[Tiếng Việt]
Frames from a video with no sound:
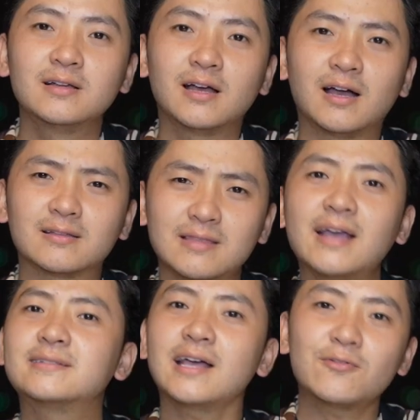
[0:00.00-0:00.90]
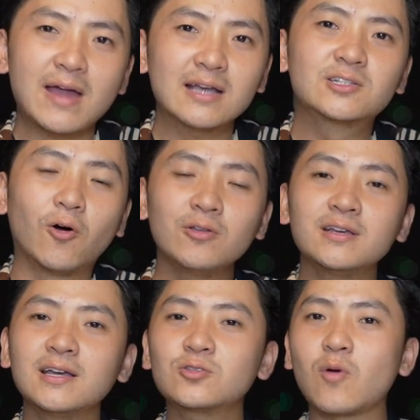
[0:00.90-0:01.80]
à, tại sao đa số
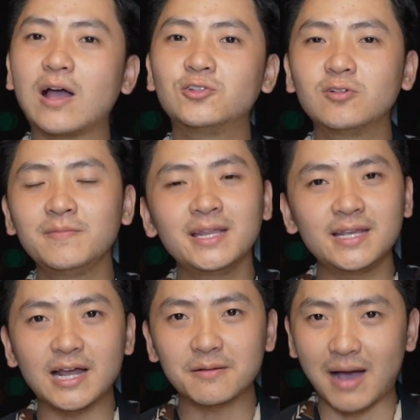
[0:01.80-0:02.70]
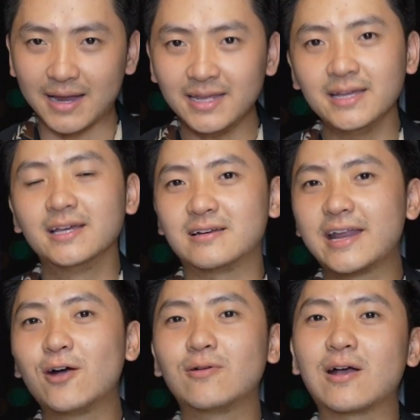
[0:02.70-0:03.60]
những cái tòa chung mini đang bán ấy
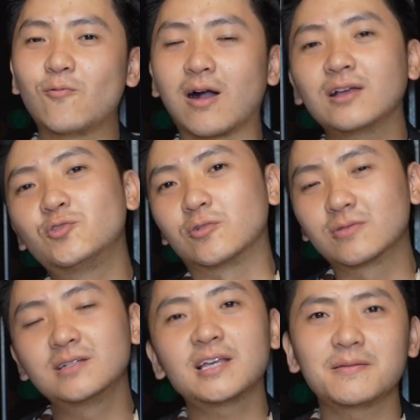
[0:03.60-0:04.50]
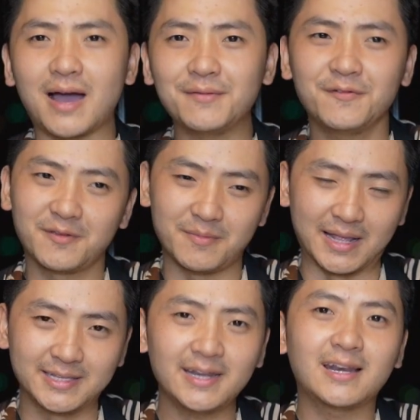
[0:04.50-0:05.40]
đều là của các chủ đầu tư xây bán bởi vì
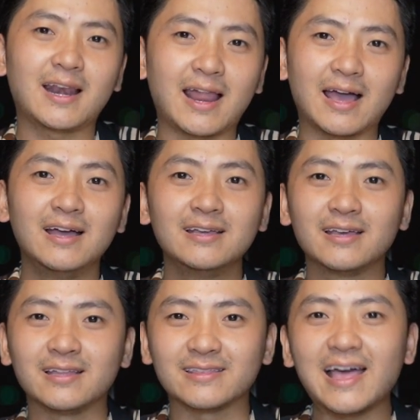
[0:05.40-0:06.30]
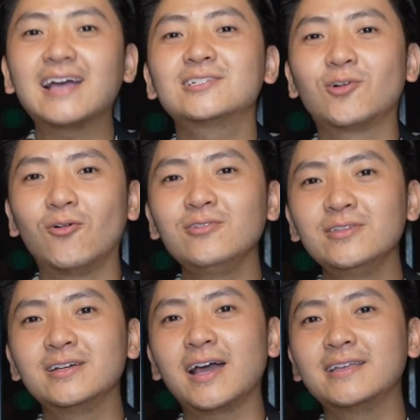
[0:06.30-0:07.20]
bản chất là đa số
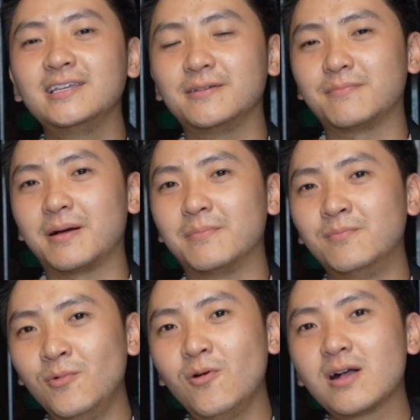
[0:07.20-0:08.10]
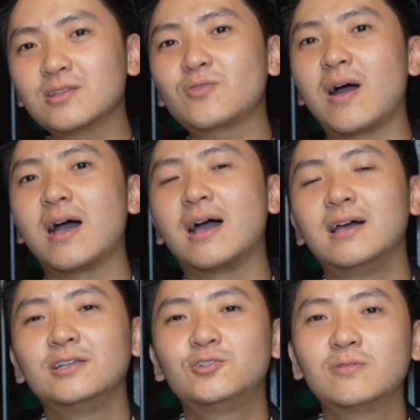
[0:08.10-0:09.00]
những anh chị mà mua các tòa
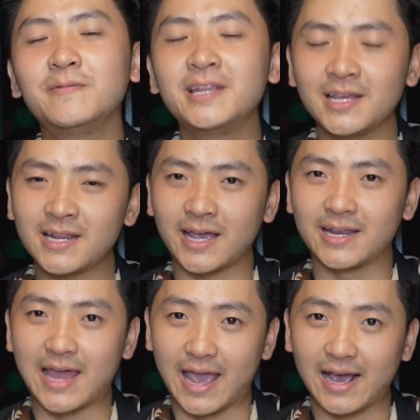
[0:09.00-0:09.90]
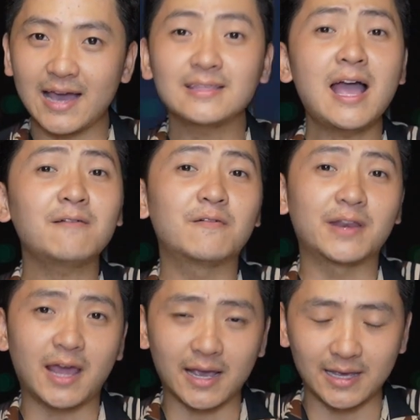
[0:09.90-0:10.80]
chung cư mini này để khai thác và
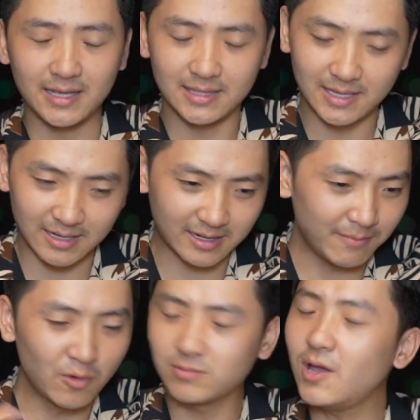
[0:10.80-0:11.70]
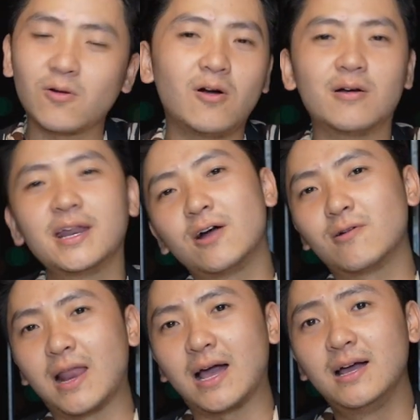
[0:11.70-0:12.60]
vận hành ấy, thì cái mục tiêu của họ
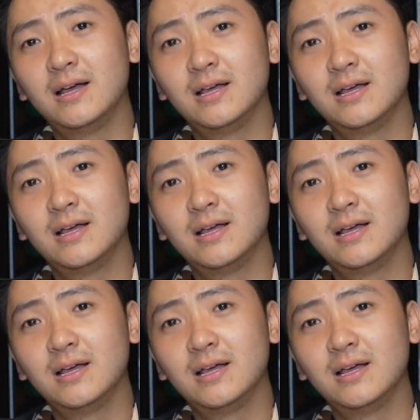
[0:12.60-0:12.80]
đều là